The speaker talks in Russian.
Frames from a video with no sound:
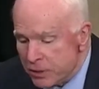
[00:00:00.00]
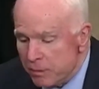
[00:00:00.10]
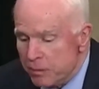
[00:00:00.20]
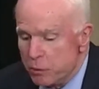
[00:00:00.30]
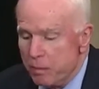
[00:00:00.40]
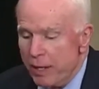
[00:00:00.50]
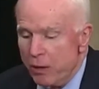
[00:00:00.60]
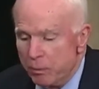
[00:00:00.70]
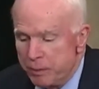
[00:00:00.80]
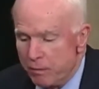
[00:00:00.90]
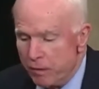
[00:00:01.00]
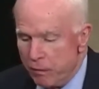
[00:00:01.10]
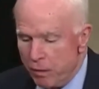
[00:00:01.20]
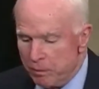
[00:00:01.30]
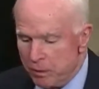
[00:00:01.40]
Надеюсь, реформа
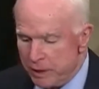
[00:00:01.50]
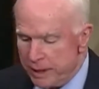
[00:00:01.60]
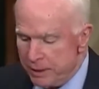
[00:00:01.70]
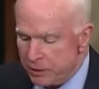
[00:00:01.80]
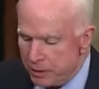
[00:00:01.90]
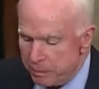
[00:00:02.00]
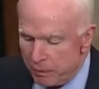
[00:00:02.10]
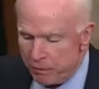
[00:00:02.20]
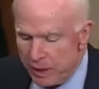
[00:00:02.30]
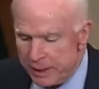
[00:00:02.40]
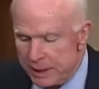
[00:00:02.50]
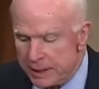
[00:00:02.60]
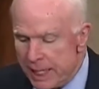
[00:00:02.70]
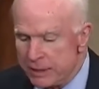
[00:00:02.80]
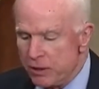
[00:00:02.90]
приведет к упрощению
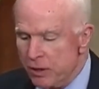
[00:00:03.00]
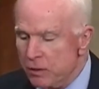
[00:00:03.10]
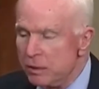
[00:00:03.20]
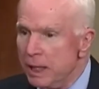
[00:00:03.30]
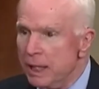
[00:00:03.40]
налогового кодекса,